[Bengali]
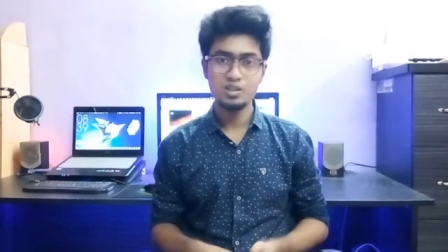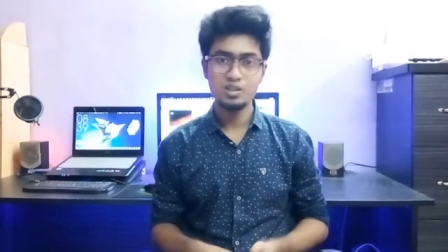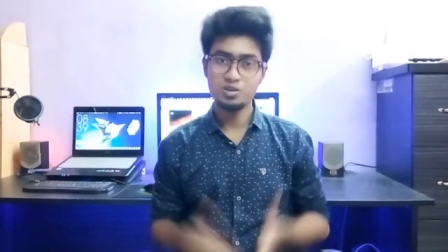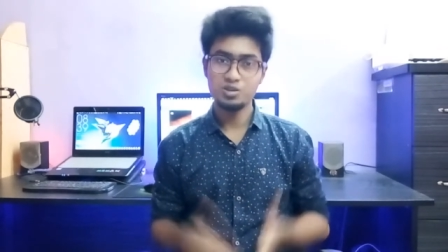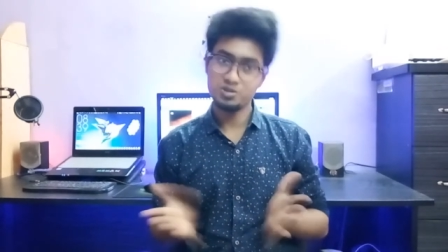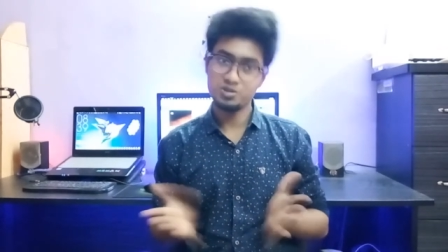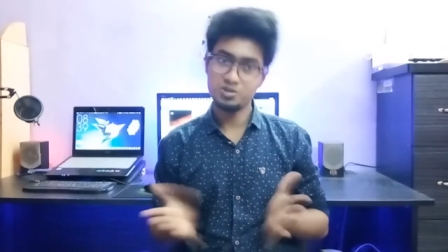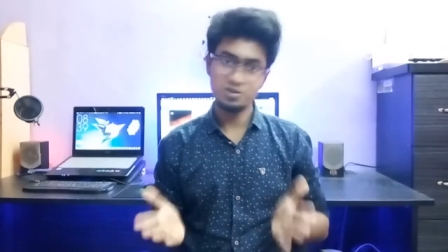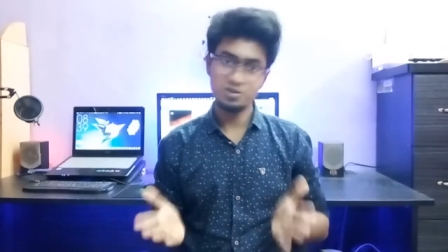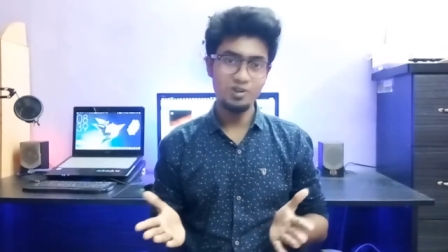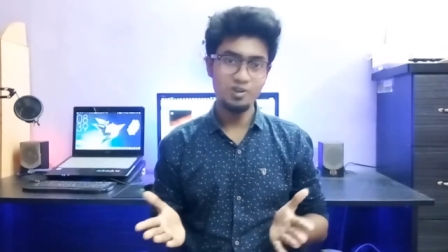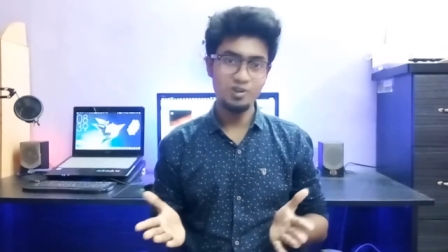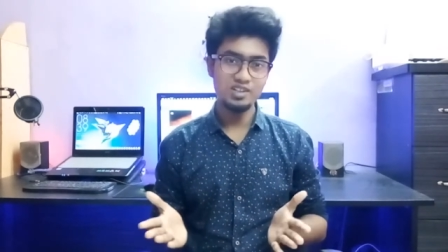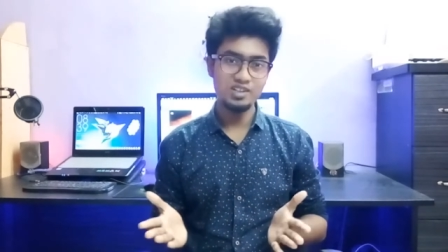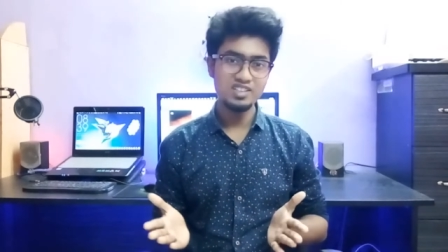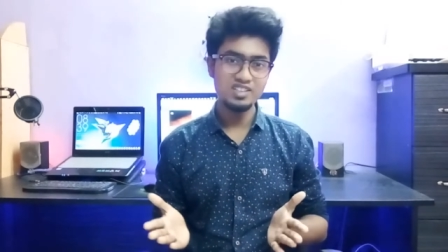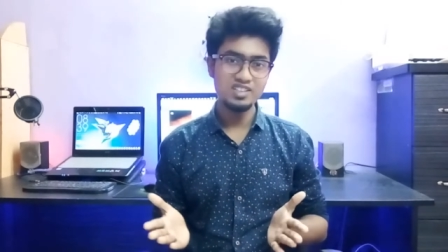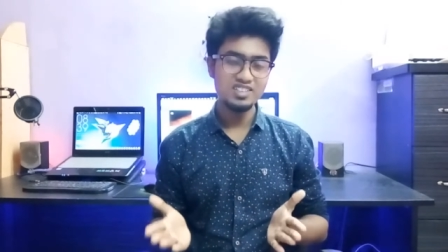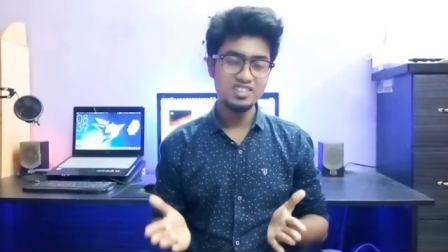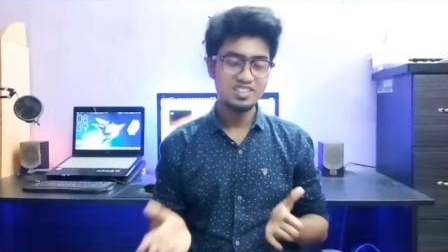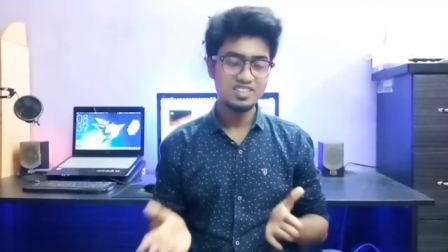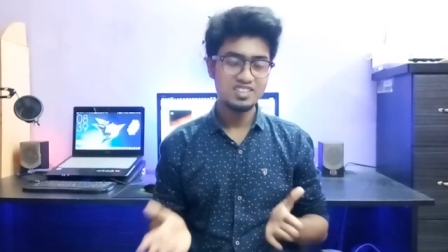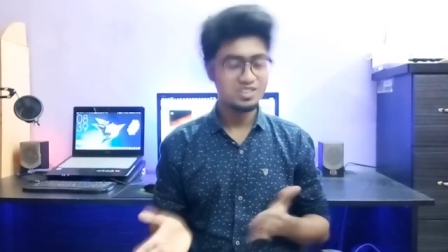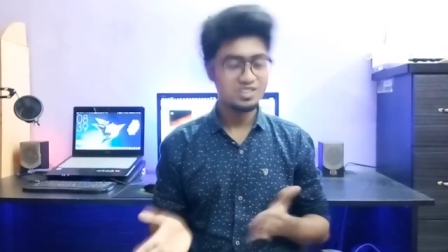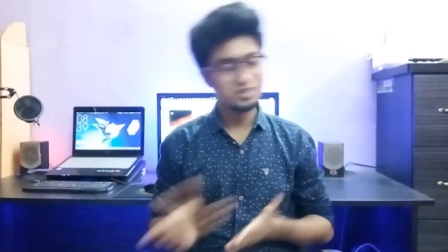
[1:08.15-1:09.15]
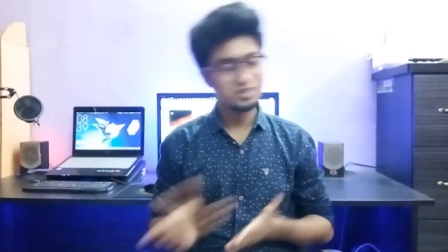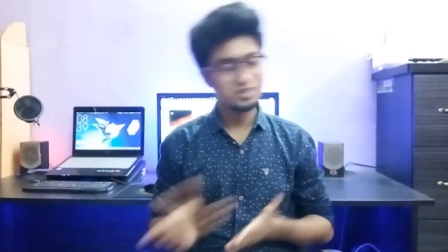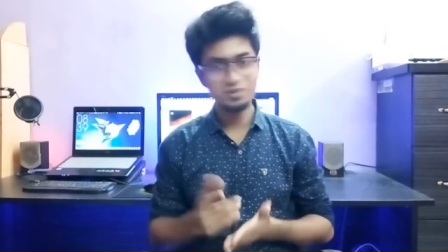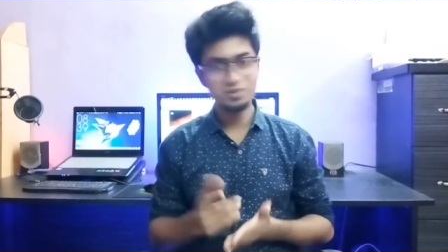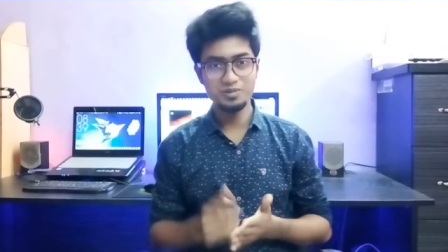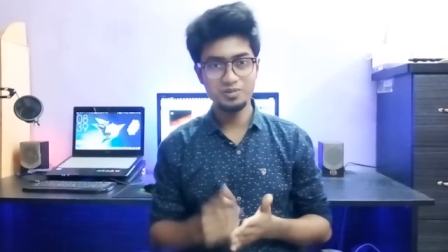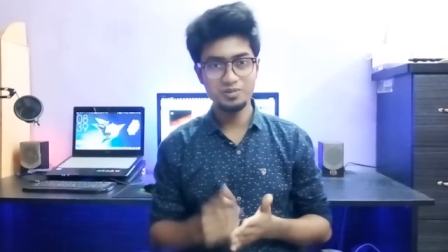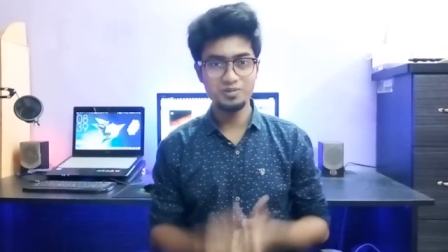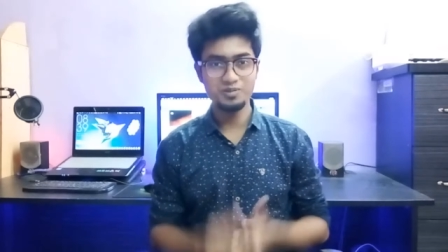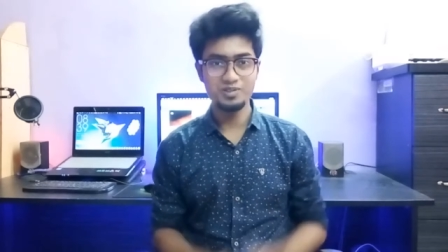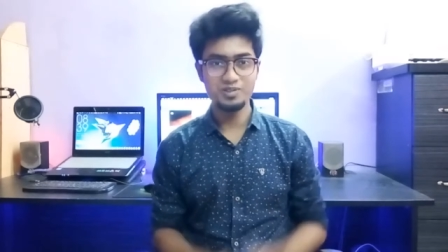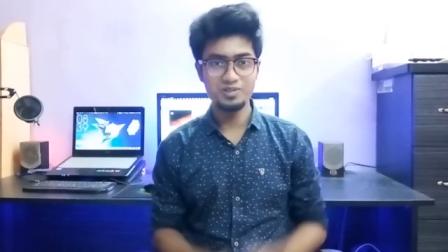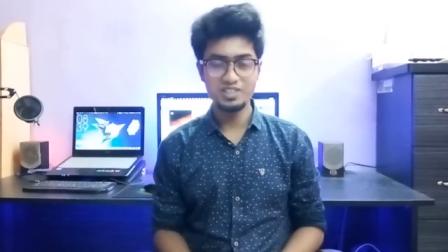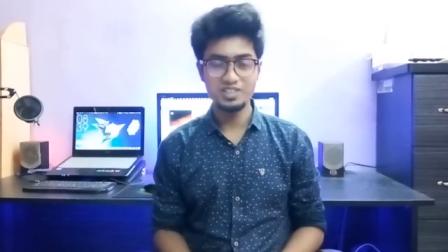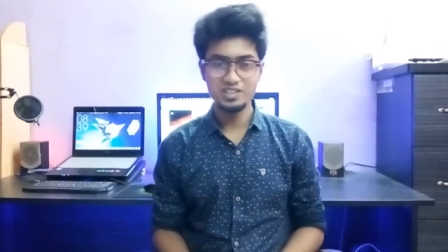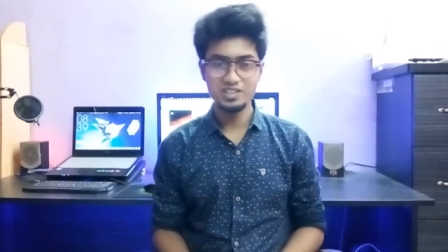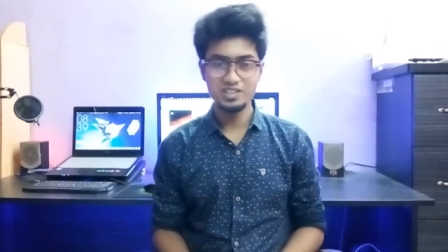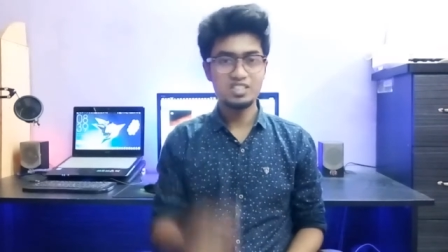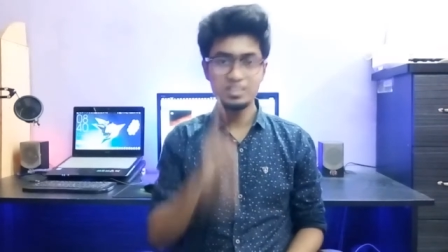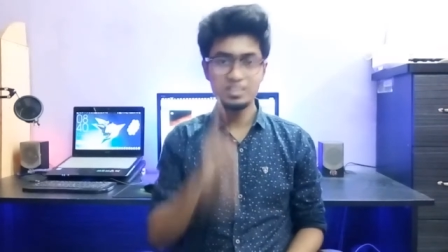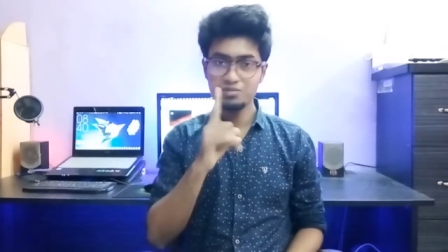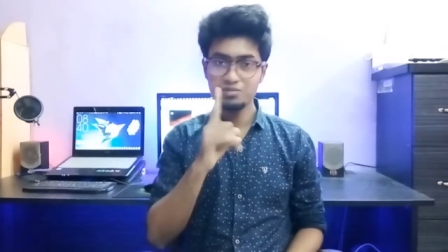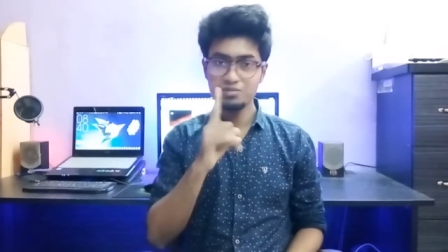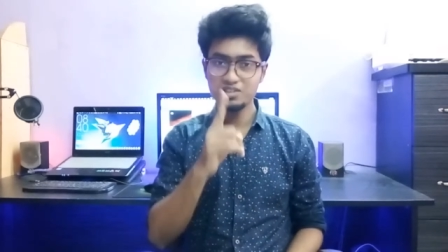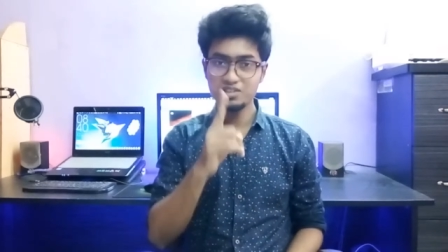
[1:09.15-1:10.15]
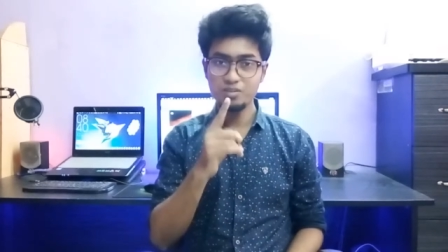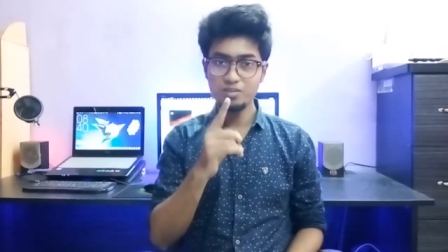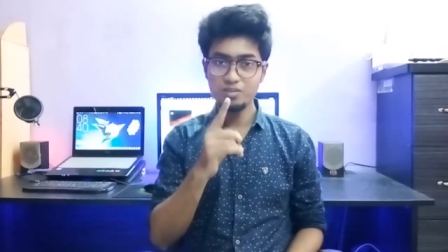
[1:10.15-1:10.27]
তো চলেন শুরু করি টিপস